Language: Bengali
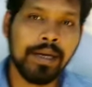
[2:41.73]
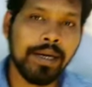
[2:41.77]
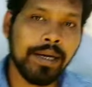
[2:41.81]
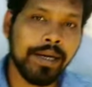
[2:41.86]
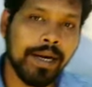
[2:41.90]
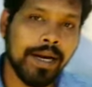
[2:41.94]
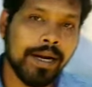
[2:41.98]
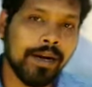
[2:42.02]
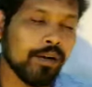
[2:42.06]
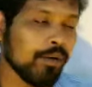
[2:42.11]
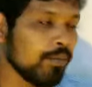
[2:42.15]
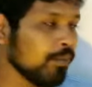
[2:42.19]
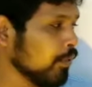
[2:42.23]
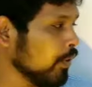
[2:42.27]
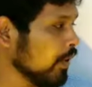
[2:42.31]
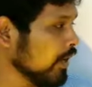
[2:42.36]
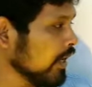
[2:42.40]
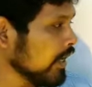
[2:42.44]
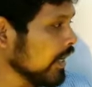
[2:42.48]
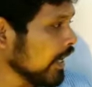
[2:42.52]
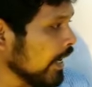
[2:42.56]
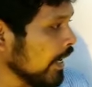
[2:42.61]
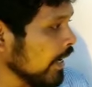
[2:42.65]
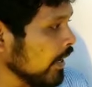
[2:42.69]

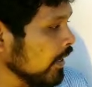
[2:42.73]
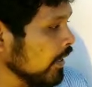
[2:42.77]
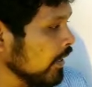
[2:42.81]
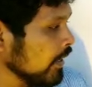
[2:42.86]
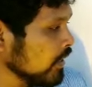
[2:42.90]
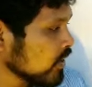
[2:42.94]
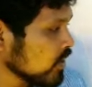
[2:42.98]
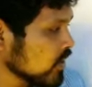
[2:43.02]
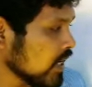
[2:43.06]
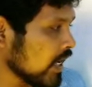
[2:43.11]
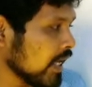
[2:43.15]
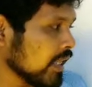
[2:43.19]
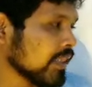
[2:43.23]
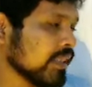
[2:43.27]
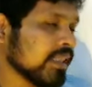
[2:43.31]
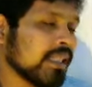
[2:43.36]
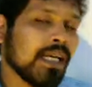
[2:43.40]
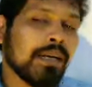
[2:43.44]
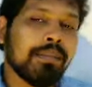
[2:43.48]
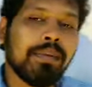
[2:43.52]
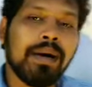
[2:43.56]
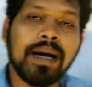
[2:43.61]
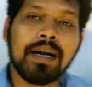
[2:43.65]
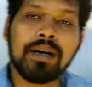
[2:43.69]
নিরানব্বইকে সাত
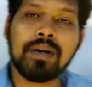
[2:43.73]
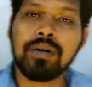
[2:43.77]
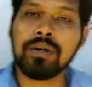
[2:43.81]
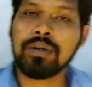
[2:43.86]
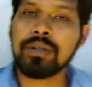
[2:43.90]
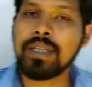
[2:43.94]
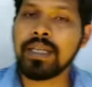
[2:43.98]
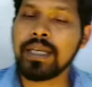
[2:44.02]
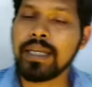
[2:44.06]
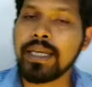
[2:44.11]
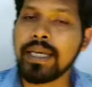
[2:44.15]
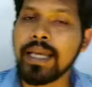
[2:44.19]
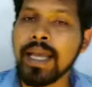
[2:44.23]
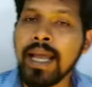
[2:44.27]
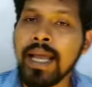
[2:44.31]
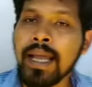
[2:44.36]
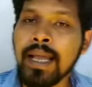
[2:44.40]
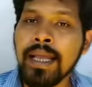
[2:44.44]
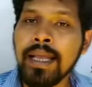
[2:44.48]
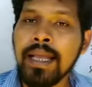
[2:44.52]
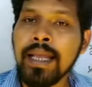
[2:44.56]
দিয়ে ভাগ করতে গিয়ে